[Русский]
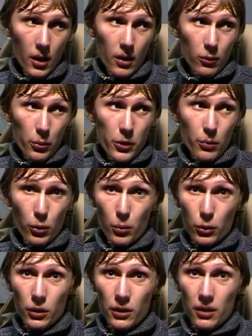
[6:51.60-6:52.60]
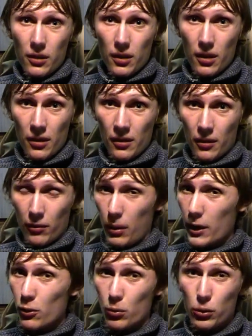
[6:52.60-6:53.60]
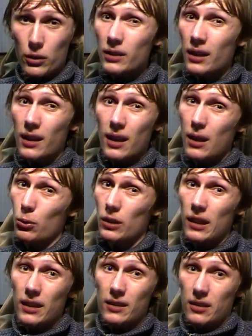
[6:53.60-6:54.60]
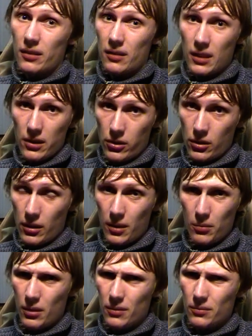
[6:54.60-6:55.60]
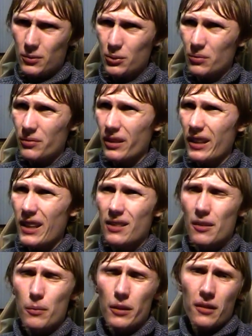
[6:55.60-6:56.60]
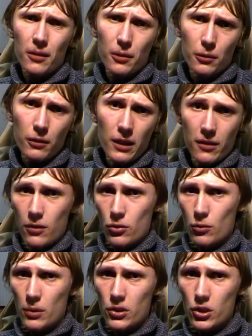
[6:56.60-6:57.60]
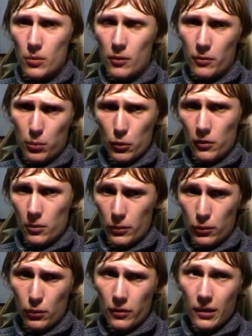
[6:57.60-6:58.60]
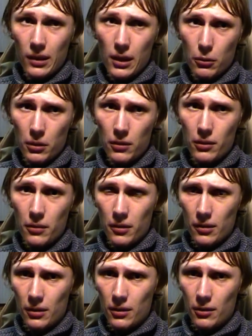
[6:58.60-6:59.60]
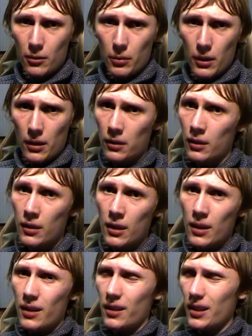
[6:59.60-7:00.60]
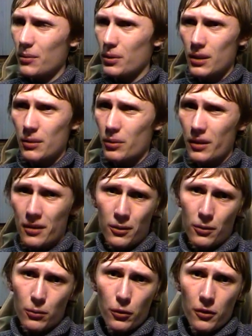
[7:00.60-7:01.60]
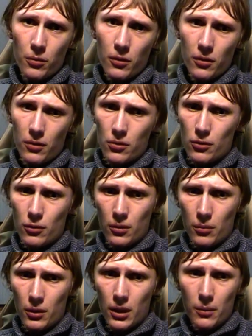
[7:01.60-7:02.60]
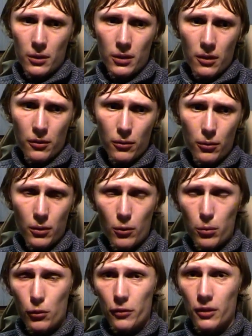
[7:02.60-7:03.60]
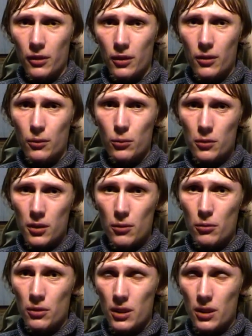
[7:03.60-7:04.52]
В общем, бой будет интересный, в бою будет нокаут однозначно, либо, ну, вероятность процентов 20, что Маджимов просто по функционалу не вывезет этого парня, либо процентов 80, что Магомед Расул его просто нокаутирует,